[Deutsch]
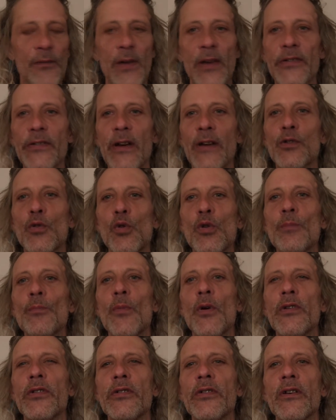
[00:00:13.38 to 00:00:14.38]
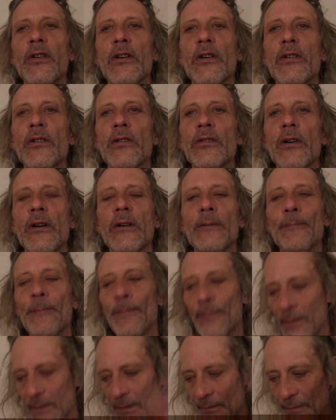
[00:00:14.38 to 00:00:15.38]
Wer es dann gucken möchte,
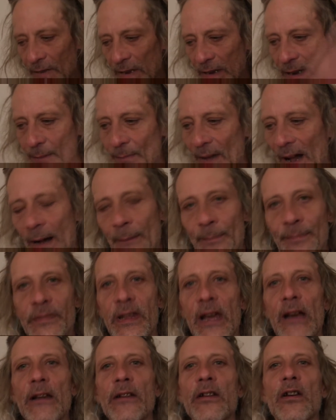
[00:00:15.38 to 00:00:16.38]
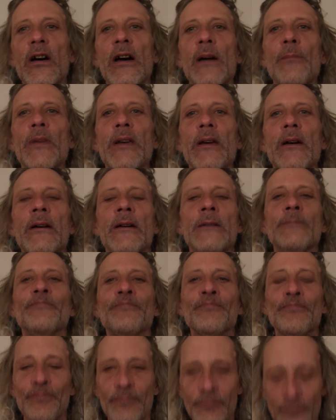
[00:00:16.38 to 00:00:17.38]
wie immer Telegram
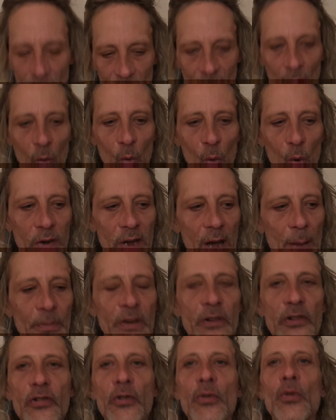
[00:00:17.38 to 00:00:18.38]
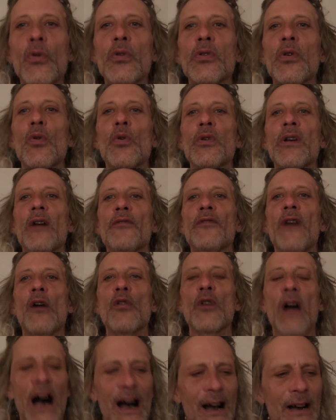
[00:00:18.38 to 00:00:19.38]
oder BitShoot oder
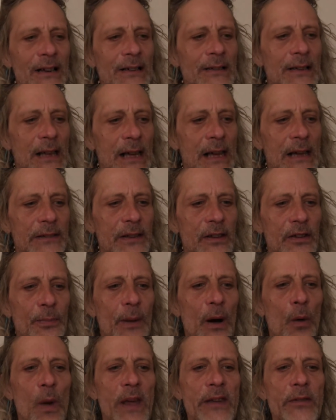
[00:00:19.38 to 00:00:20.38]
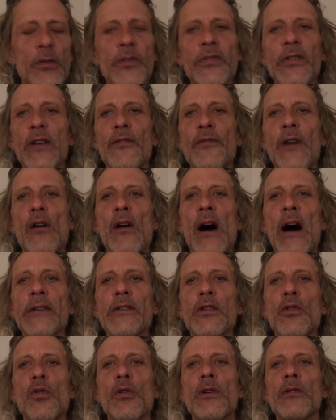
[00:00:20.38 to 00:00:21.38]
VK, die es bei Wake News TV
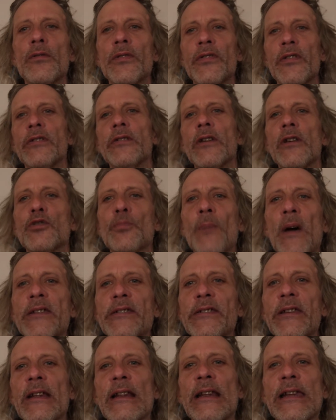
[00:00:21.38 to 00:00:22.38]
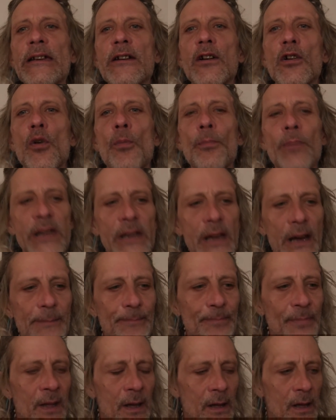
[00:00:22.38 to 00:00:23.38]
angucken und sich einen entsprechenden Link
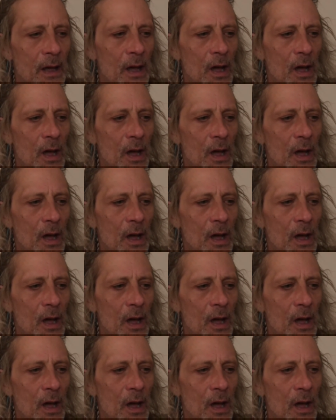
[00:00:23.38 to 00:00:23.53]
kopieren und